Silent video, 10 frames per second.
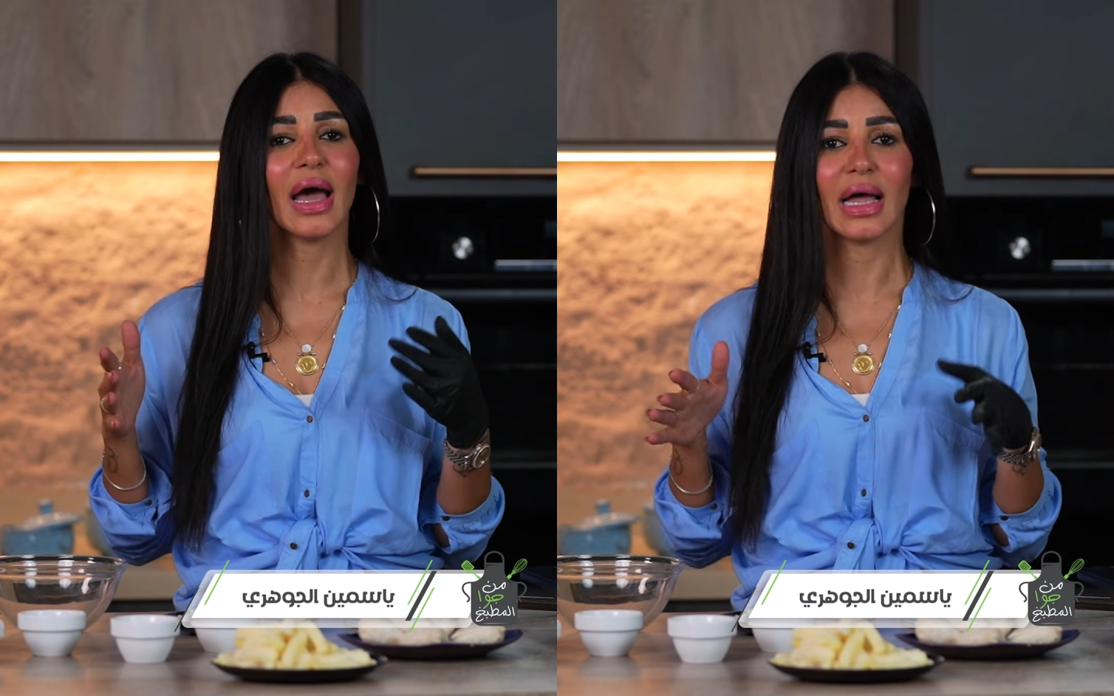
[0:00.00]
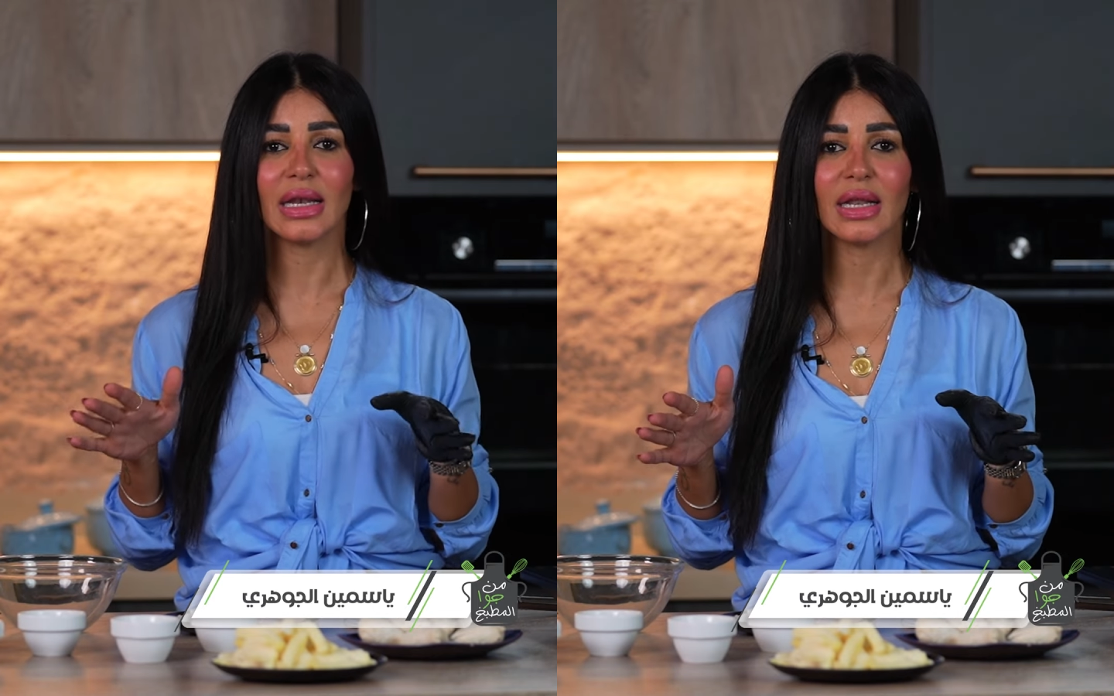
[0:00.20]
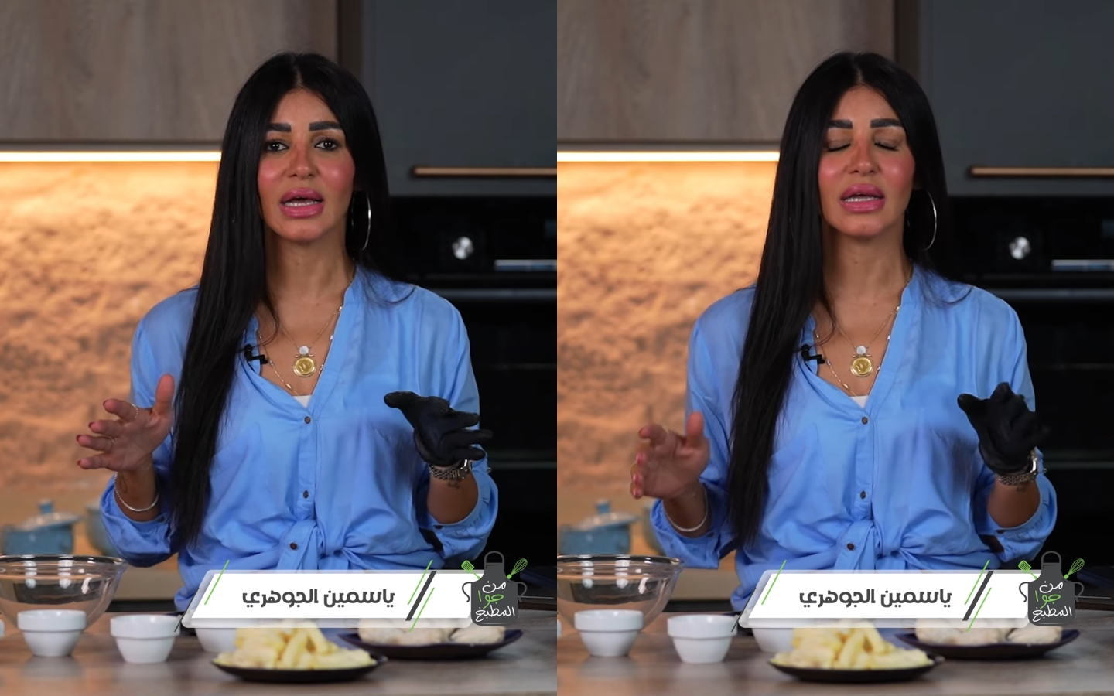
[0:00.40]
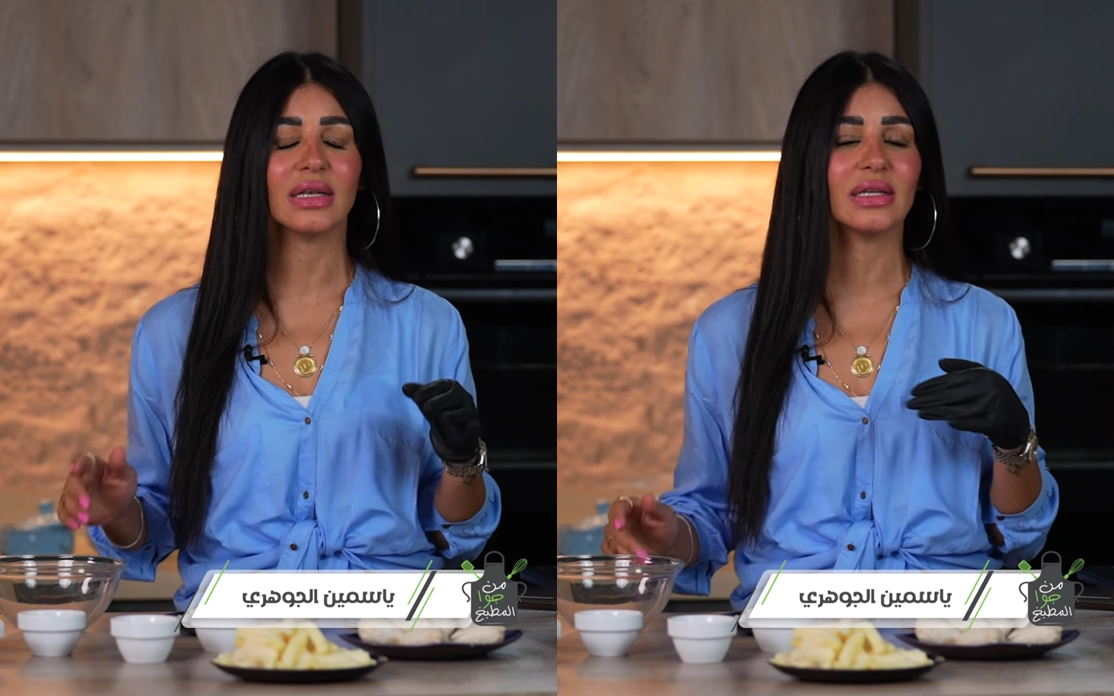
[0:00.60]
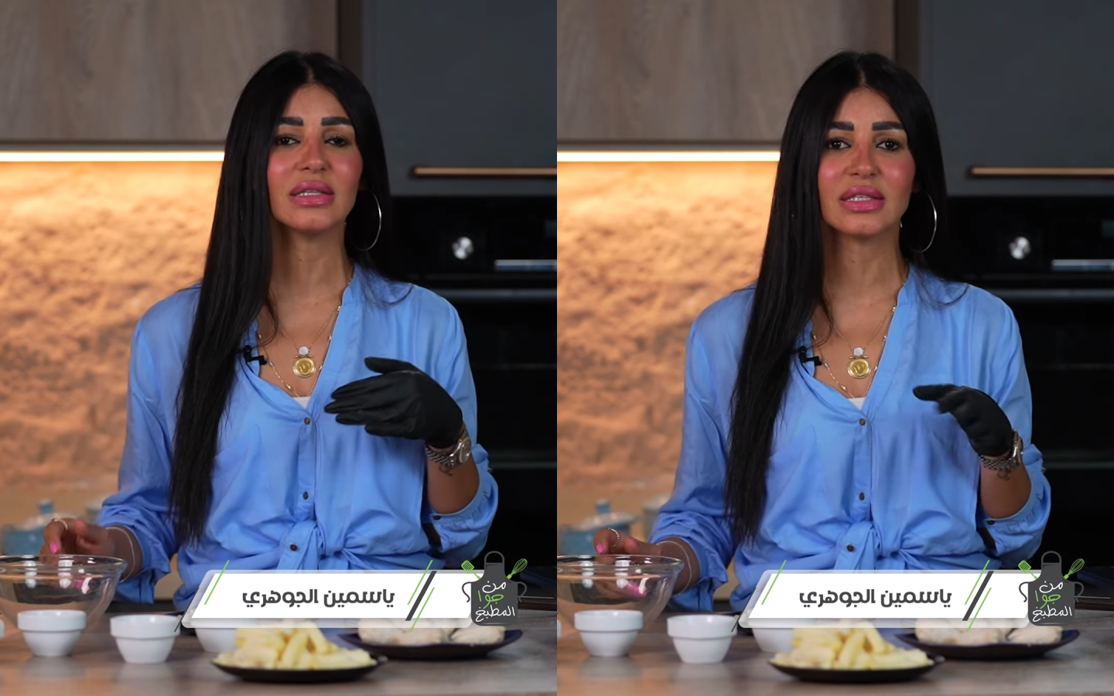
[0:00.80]
حله
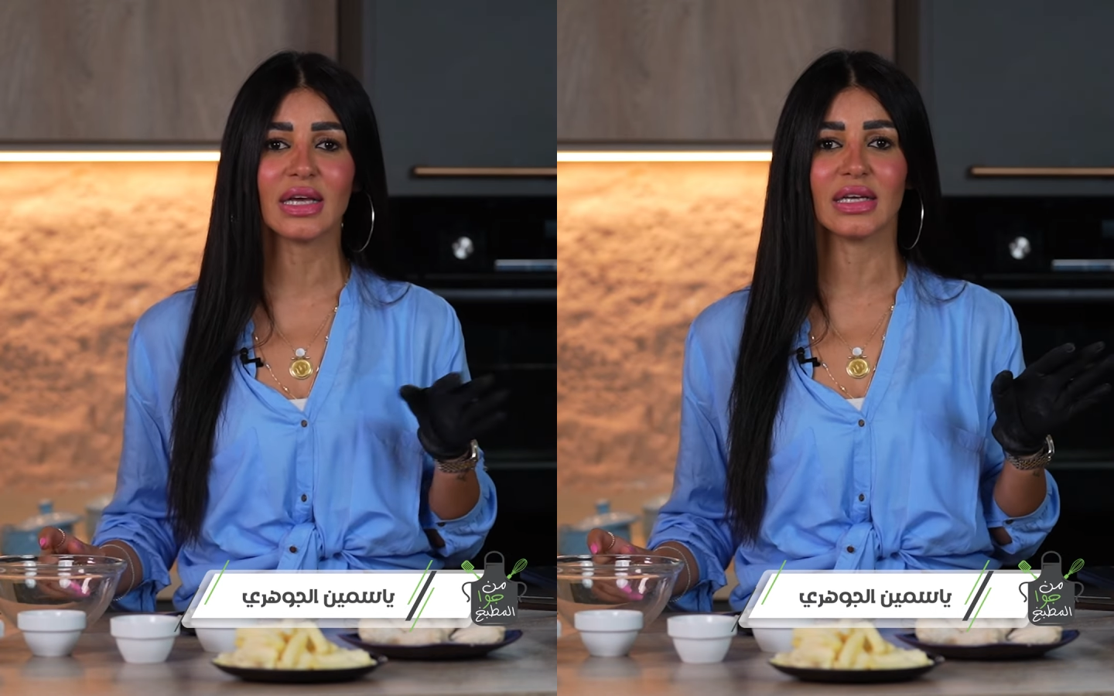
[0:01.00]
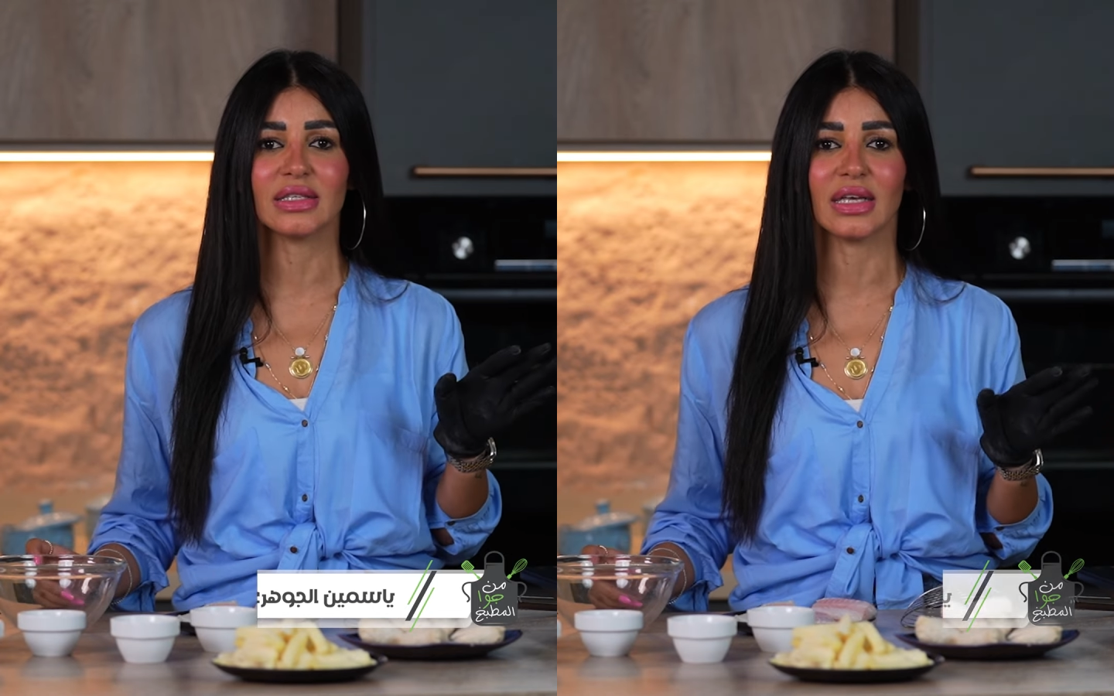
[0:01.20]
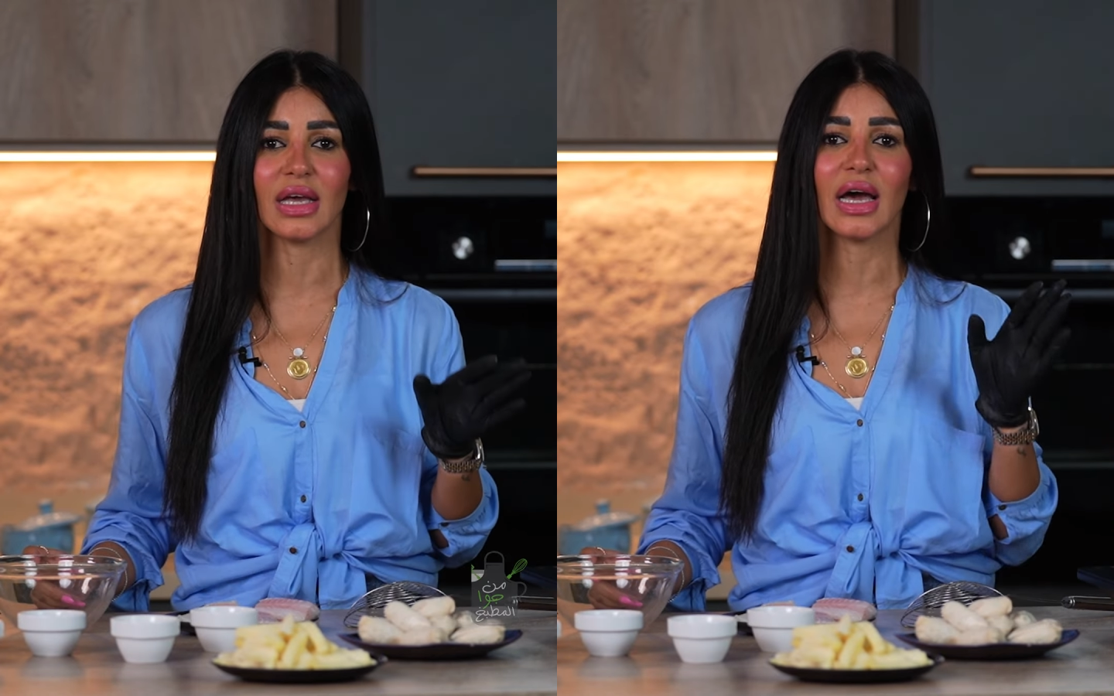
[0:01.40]
اللي انت عايزاه